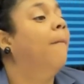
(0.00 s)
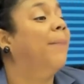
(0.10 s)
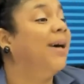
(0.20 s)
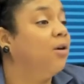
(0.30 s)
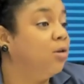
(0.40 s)

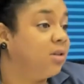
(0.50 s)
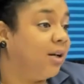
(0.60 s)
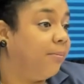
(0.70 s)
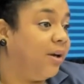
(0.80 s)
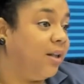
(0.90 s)
Pero
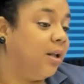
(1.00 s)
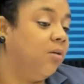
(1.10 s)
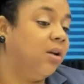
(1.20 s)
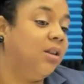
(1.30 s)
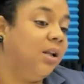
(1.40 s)
otras veces
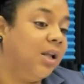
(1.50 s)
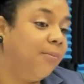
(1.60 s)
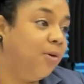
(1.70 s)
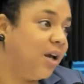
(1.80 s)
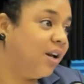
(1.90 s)
lo que
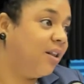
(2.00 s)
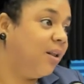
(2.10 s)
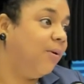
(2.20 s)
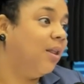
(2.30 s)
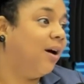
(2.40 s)
tildamos de
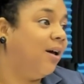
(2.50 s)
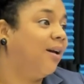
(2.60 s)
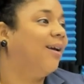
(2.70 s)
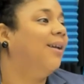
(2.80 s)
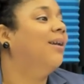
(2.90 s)
agresividad es
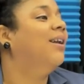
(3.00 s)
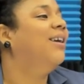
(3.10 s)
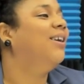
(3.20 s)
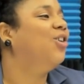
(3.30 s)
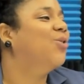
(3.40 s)
que el
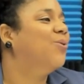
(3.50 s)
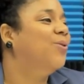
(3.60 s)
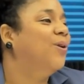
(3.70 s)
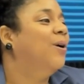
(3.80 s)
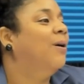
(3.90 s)
niño
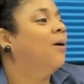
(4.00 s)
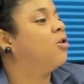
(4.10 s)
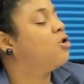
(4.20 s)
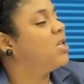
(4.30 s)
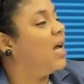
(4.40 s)

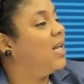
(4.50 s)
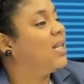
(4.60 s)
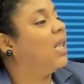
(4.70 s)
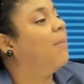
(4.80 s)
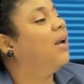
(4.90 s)

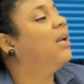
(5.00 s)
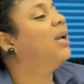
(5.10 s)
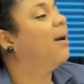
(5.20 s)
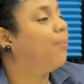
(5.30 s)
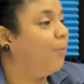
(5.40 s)
socializa de manera
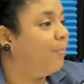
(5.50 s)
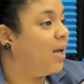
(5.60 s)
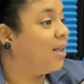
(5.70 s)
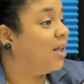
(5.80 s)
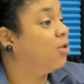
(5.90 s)
inapropiada.